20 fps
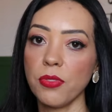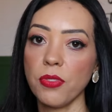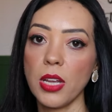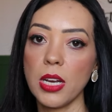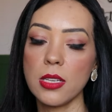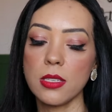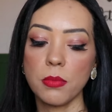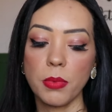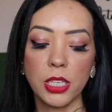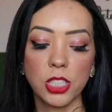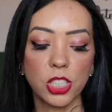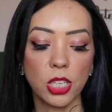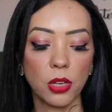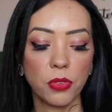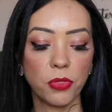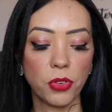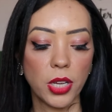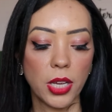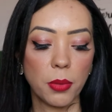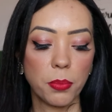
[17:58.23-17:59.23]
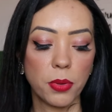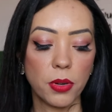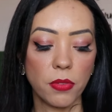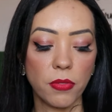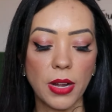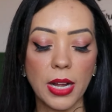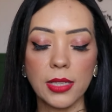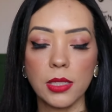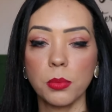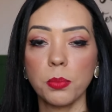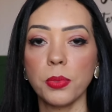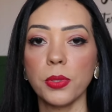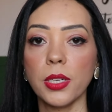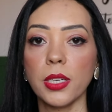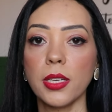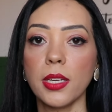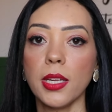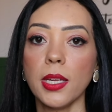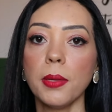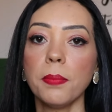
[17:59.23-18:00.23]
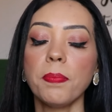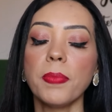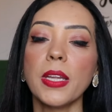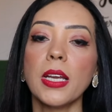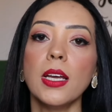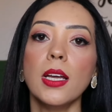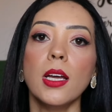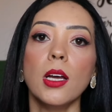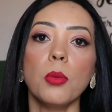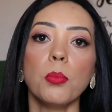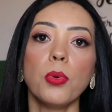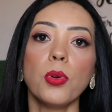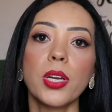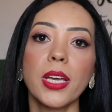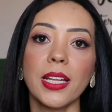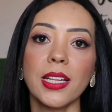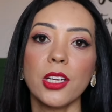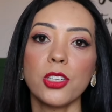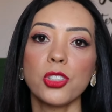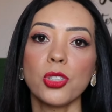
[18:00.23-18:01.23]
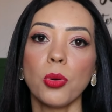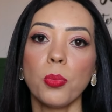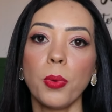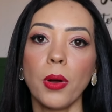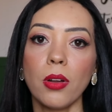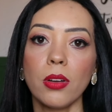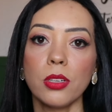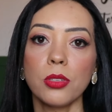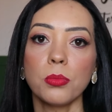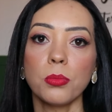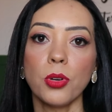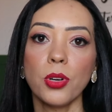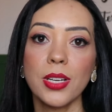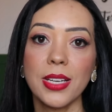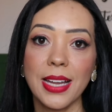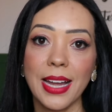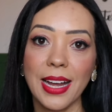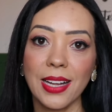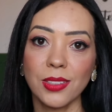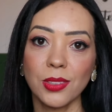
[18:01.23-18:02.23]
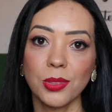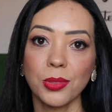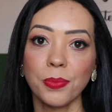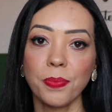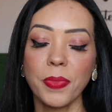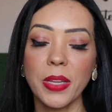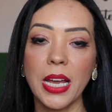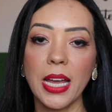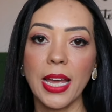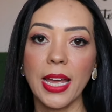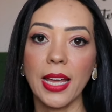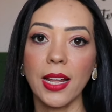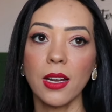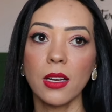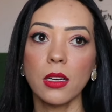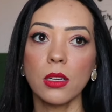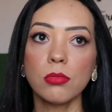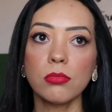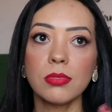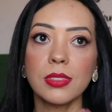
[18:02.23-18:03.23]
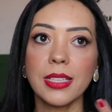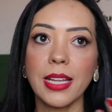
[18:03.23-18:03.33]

infelizmente ela foi reprovada por aqui porque deixou o Paulinho molhado. Ela não